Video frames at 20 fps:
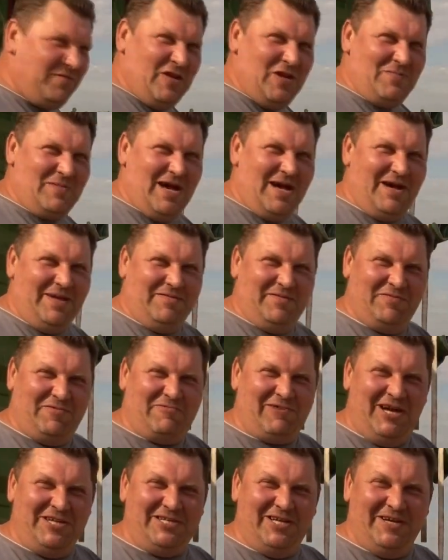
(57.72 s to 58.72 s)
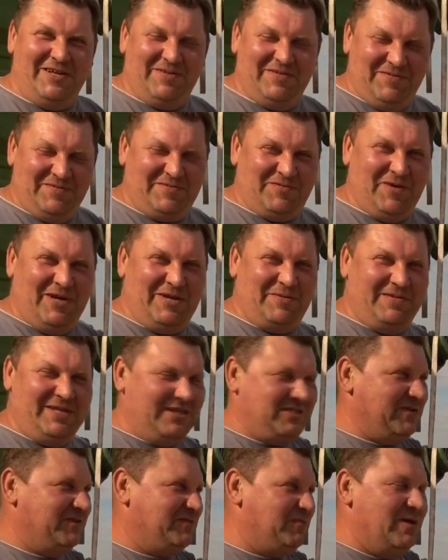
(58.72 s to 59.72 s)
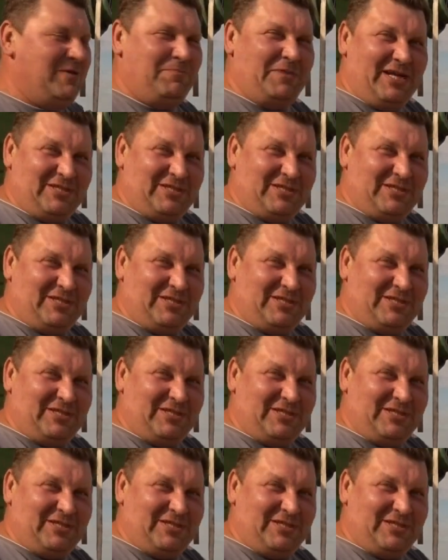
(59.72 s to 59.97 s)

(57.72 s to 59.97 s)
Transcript: firma wkładzie, swoi, znaczy swoi